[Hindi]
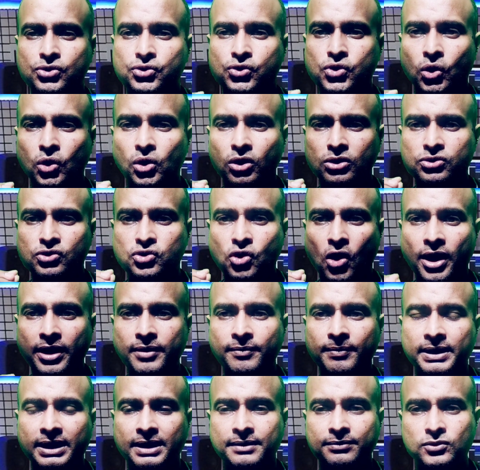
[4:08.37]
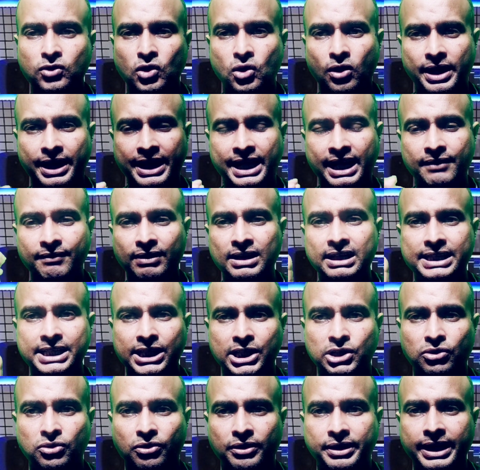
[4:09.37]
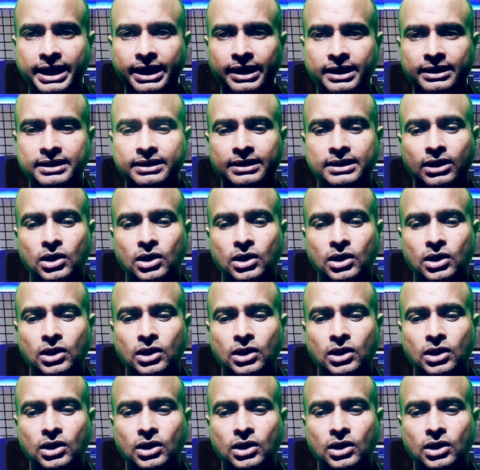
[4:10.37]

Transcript: जो लोग ज्वाइन बटन को एनेबल किए होंगे